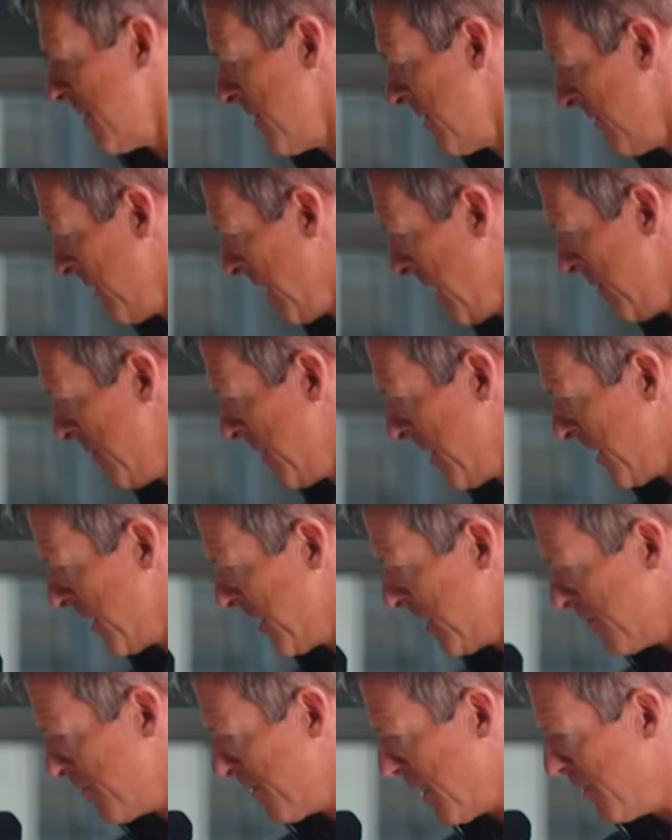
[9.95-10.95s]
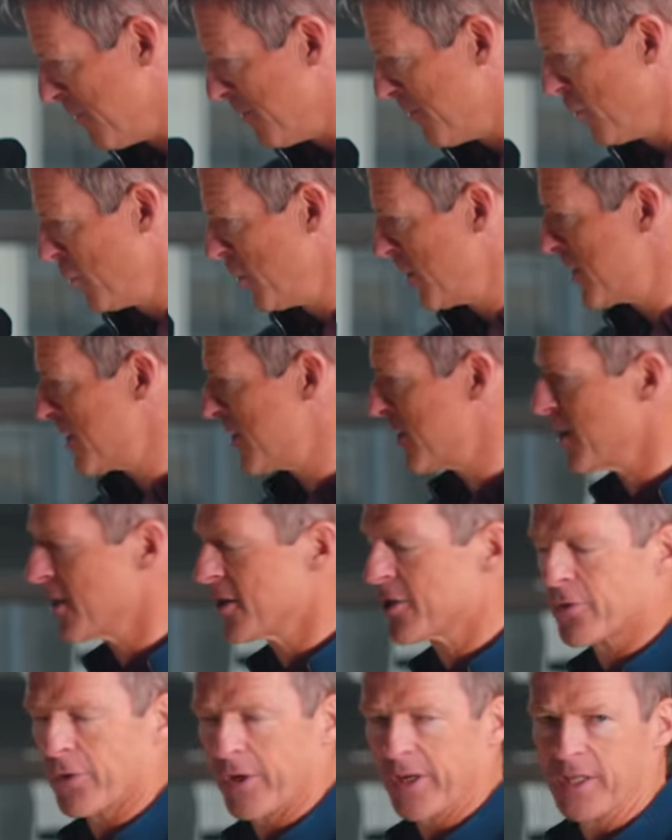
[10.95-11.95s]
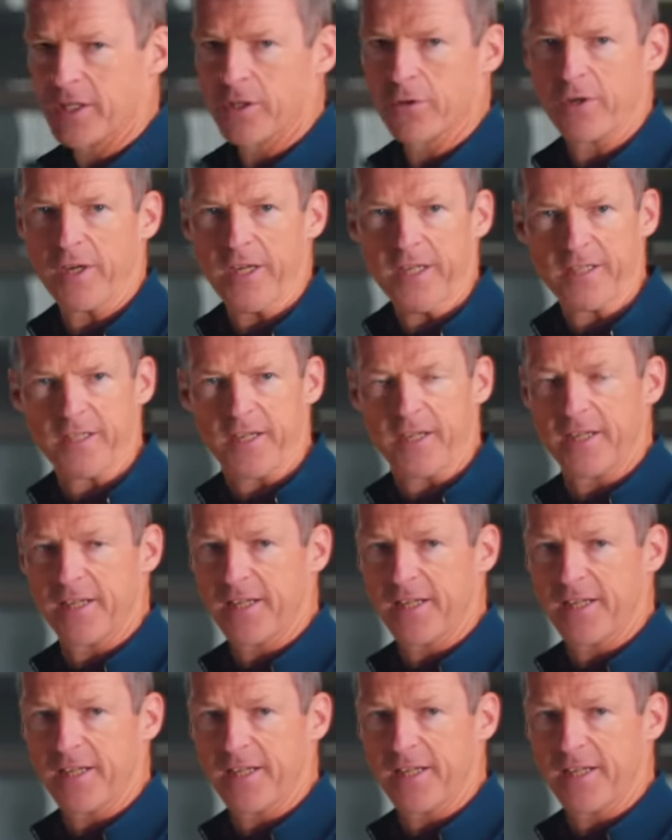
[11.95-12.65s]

weil man beim Bulls Trail Grinder